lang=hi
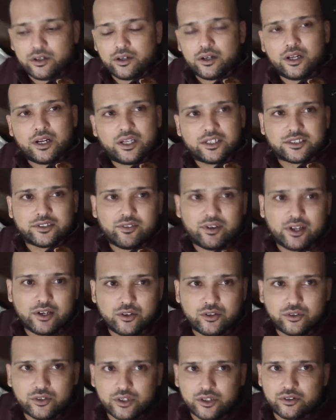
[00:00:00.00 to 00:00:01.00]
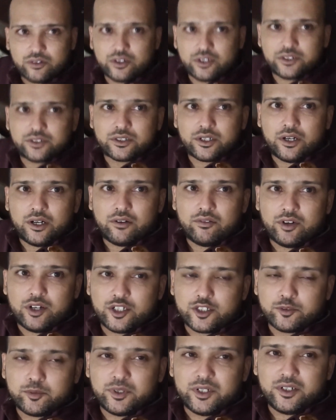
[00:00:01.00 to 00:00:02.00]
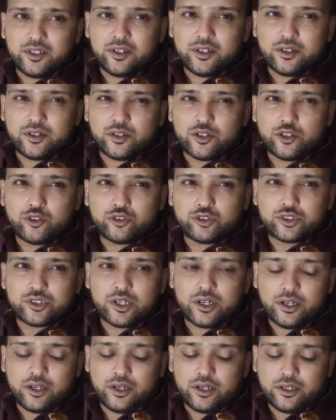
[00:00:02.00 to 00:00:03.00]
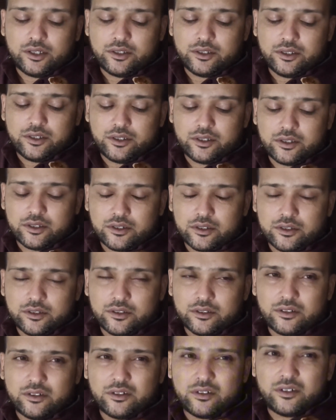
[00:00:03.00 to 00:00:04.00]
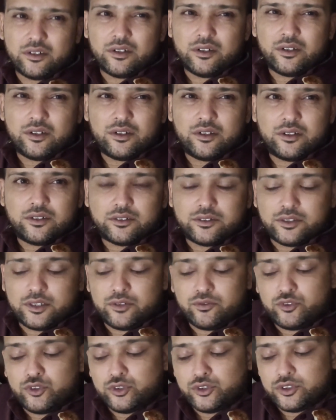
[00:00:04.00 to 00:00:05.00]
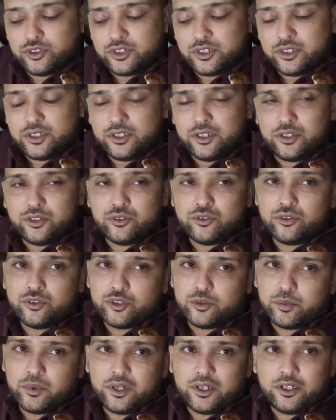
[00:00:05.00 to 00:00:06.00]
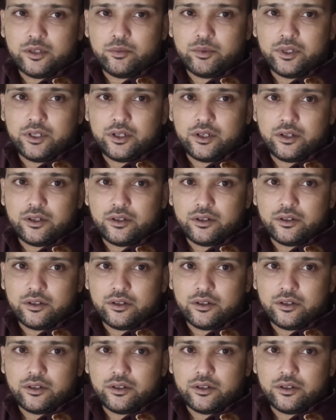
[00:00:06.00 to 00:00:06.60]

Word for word: गला स्वेल हो गया हुआ है इसका आवाज़ भी नहीं निकल रही कुछ खाया नहीं जा रहा सिर्फ दो से तीन घूंट पानी पिया